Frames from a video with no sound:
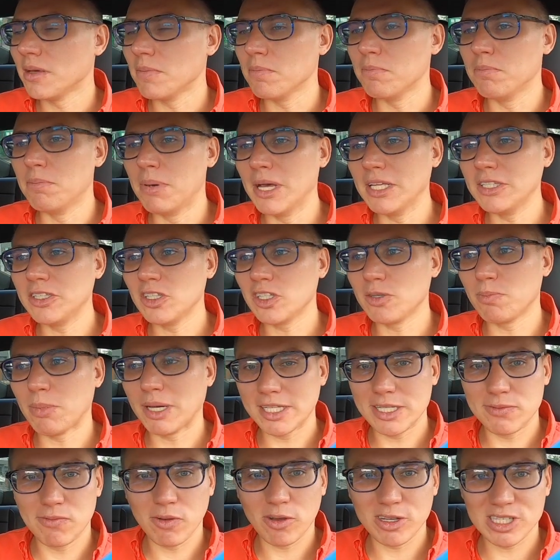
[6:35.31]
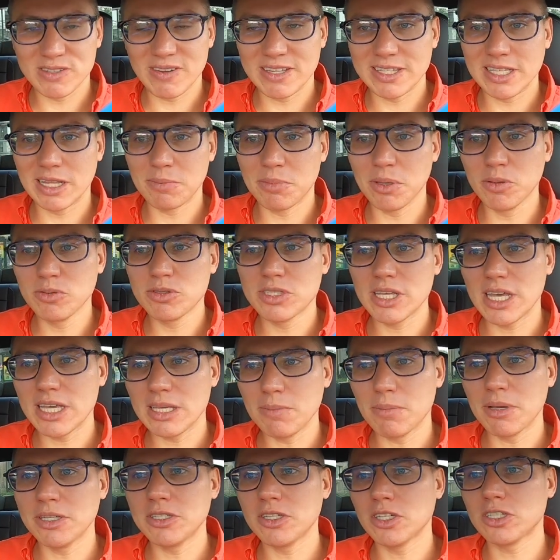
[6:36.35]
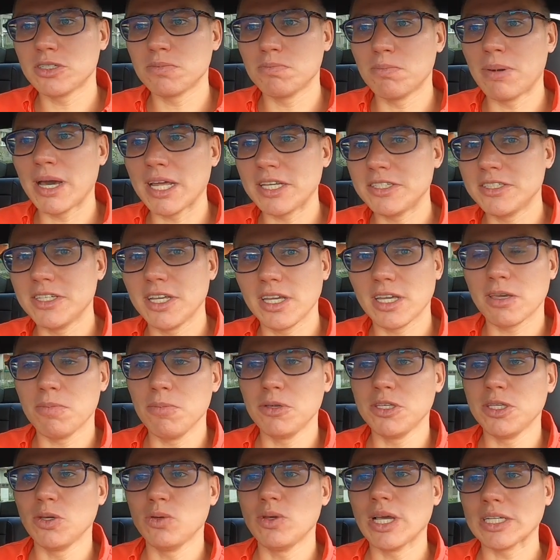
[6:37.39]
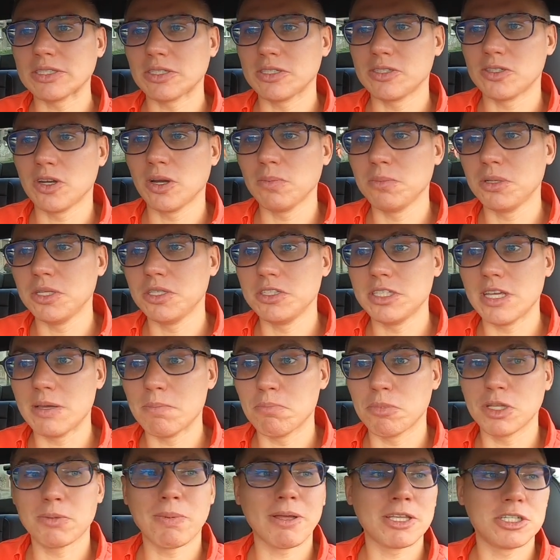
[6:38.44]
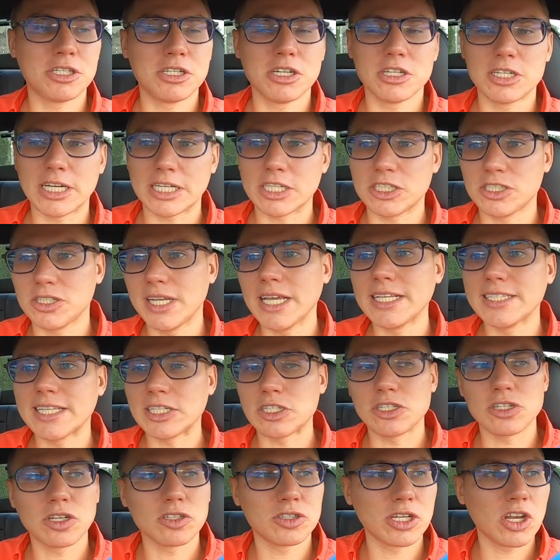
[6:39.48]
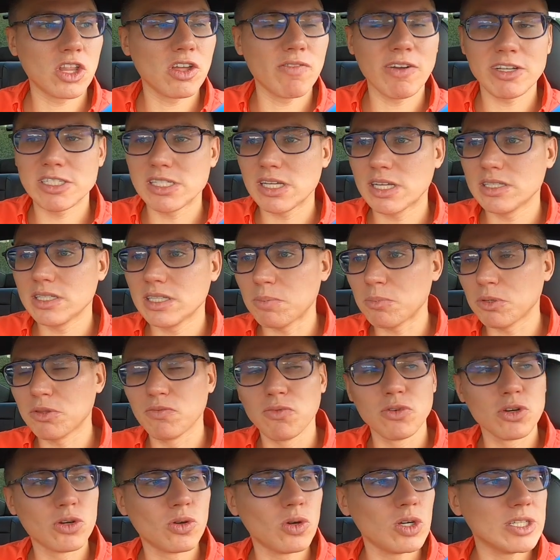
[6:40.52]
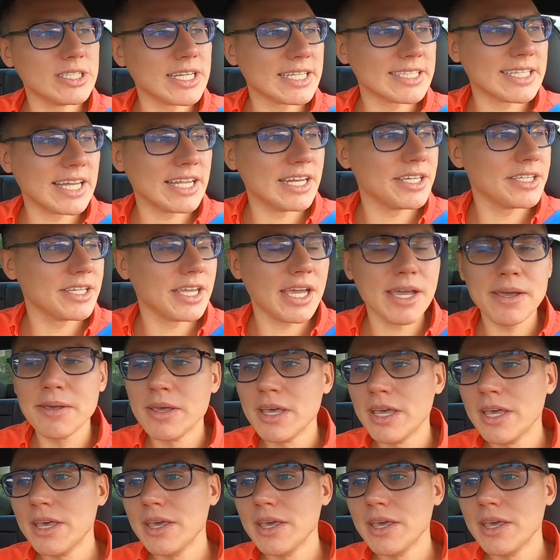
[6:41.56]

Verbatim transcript: będziesz bardziej sfokusowany na piłce i będziesz bardziej kminił, jak coś zrobić, nie wiem, podpatrzysz jakiś trik, zaczniesz go trenować na, na podwórku i tak dalej, nie?